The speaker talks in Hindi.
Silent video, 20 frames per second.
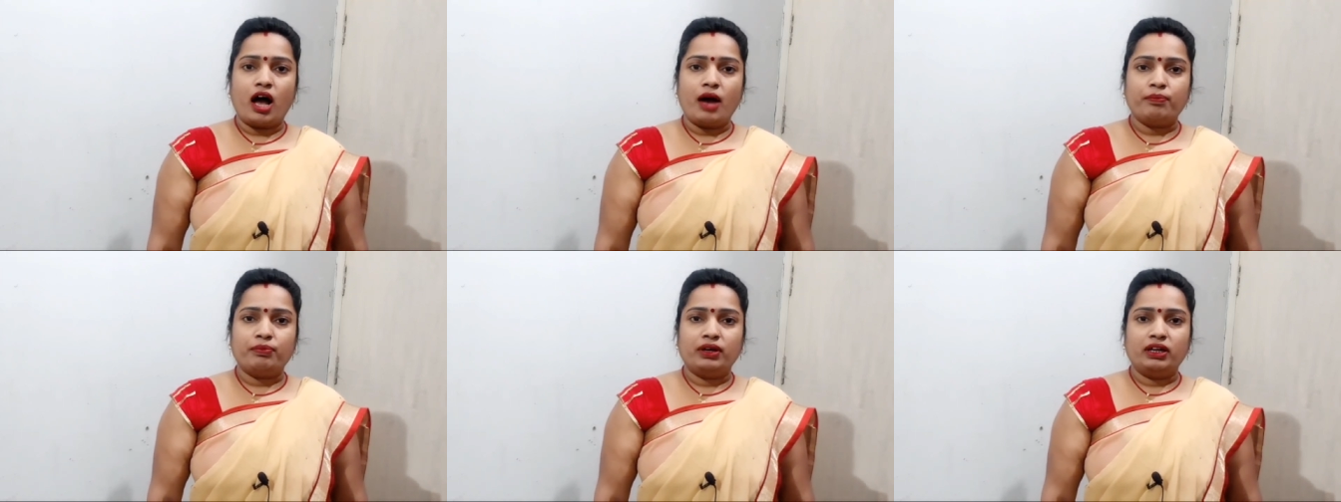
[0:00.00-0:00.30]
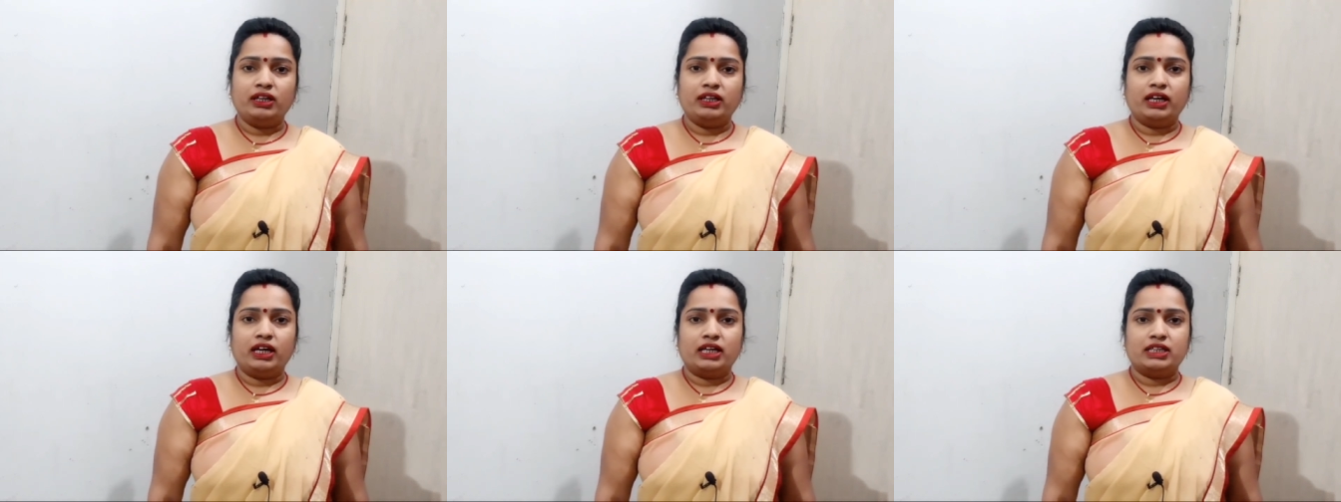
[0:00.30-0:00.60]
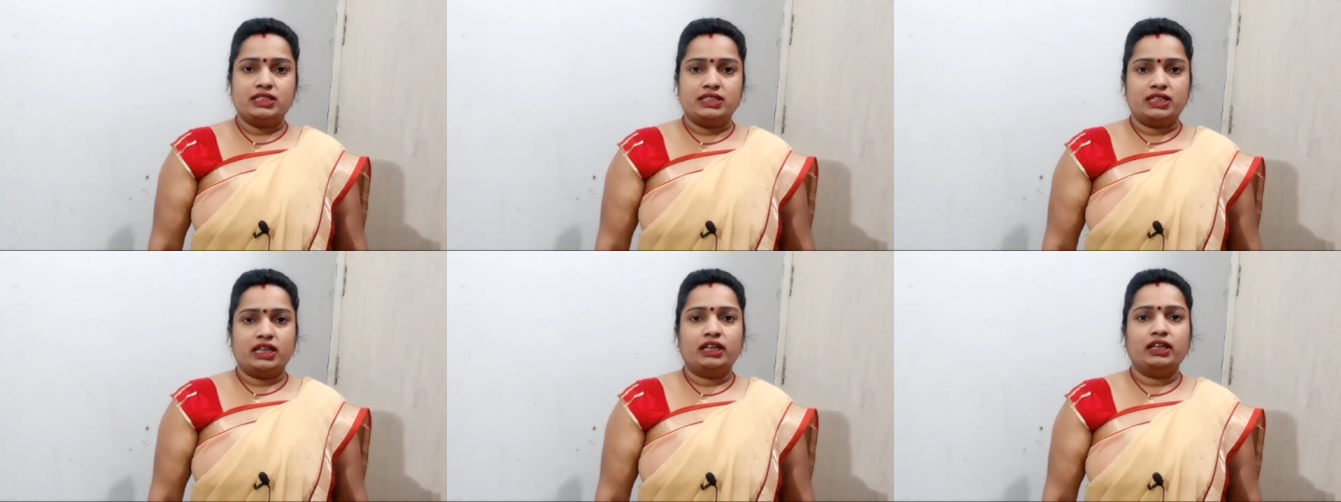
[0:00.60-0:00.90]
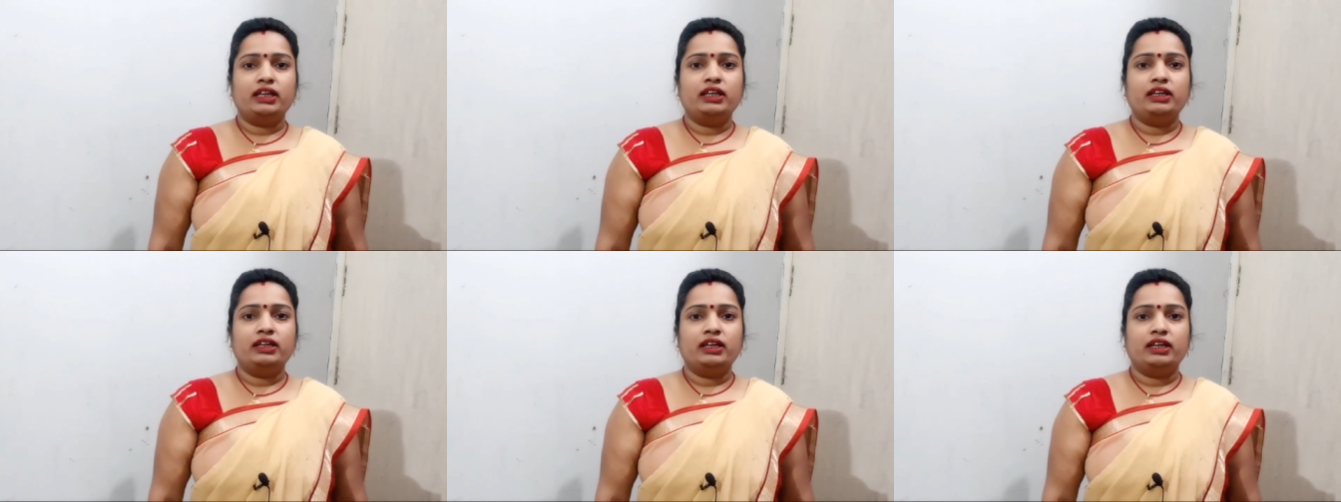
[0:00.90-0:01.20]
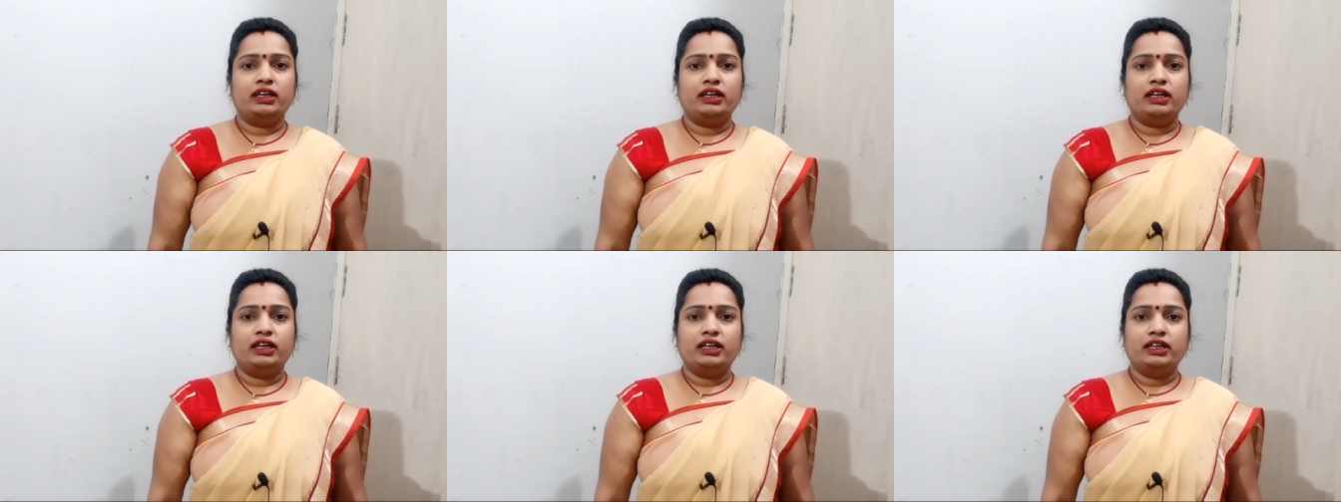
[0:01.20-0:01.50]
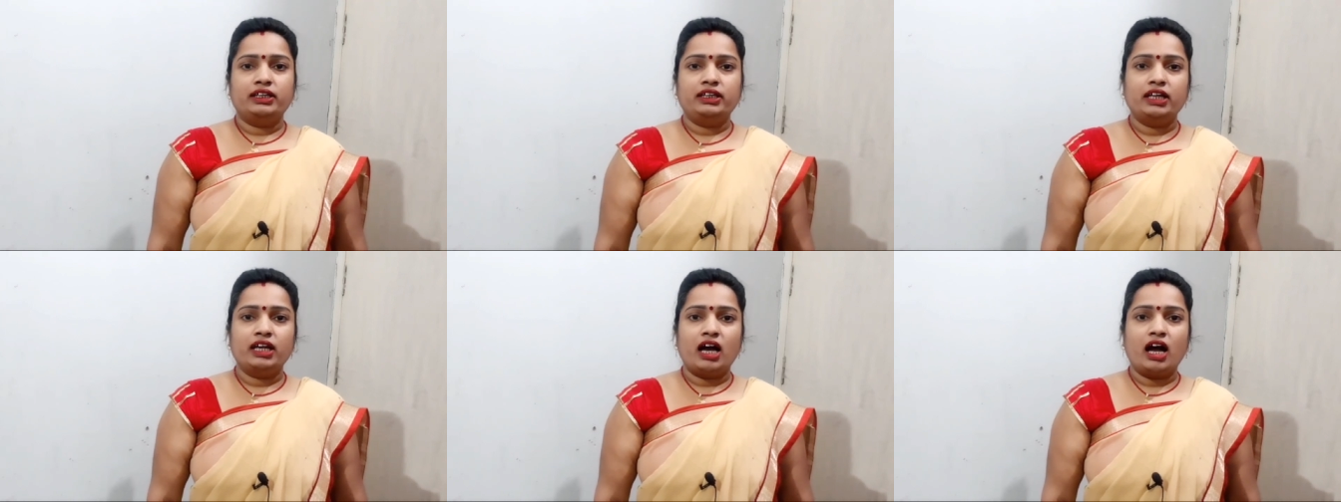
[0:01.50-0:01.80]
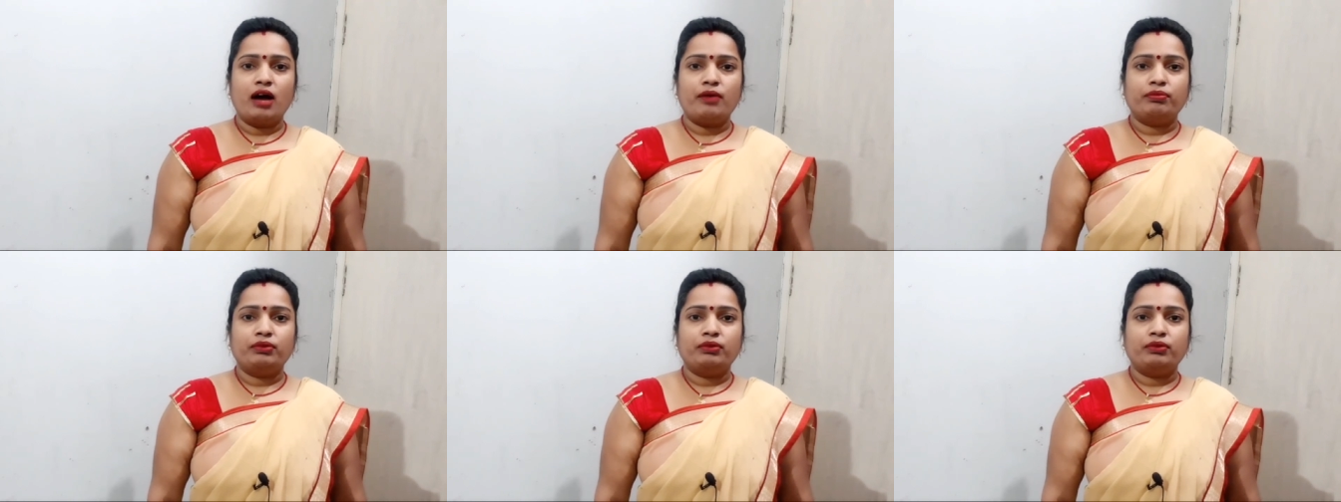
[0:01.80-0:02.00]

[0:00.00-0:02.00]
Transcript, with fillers: आपके लिए अच्छा नहीं है ये